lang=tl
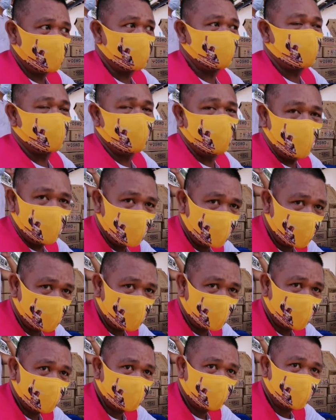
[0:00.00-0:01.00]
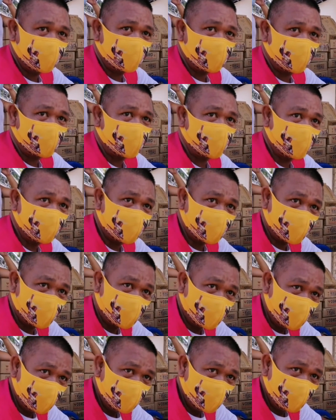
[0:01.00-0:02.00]
may pumila na hindi taga
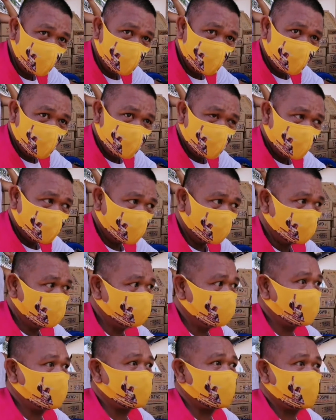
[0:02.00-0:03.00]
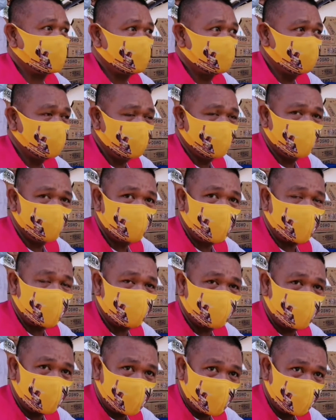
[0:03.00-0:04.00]
rito mm-hmm. o makigulo o
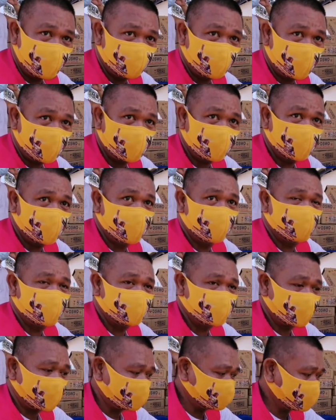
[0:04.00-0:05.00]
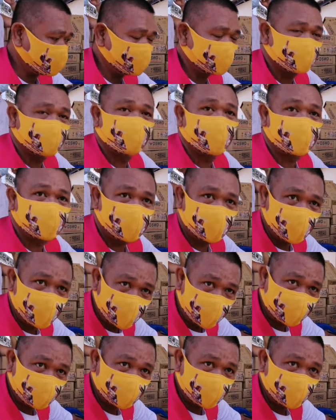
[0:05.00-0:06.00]
makiklaim na hindi naman siya kasali sa
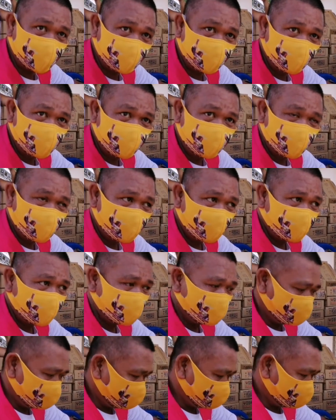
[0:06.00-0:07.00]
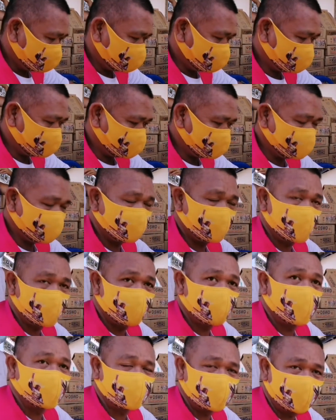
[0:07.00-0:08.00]
master list. Mm-hmm. So, Yun
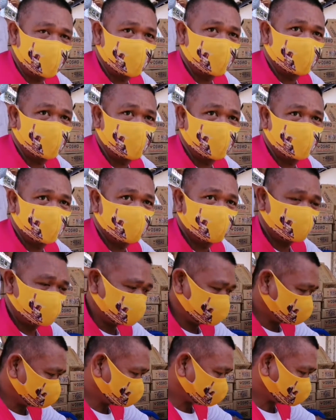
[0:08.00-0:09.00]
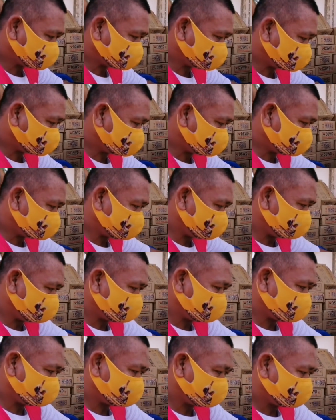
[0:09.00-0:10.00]
yung iniwasan natin. Pero may meron
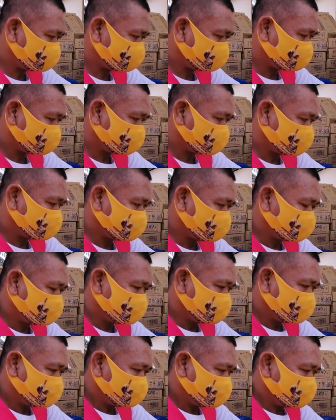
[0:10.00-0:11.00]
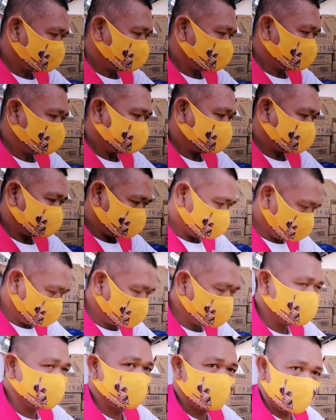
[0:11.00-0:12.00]
naman na stab na ibinibigay, di po ba?
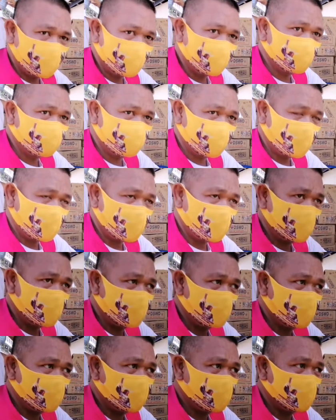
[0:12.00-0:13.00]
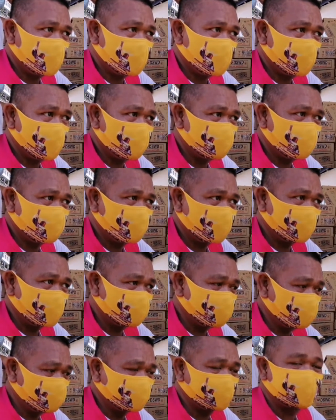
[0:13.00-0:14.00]
Meron, meron. Pagka po
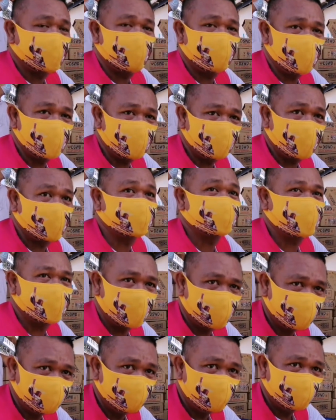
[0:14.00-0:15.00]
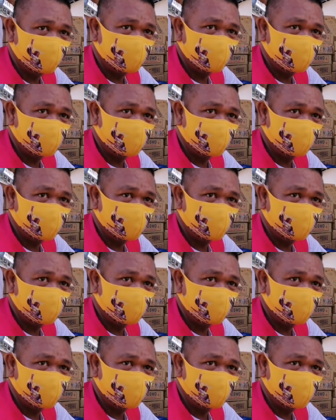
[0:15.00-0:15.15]
pwede na po magsamin yung may stab.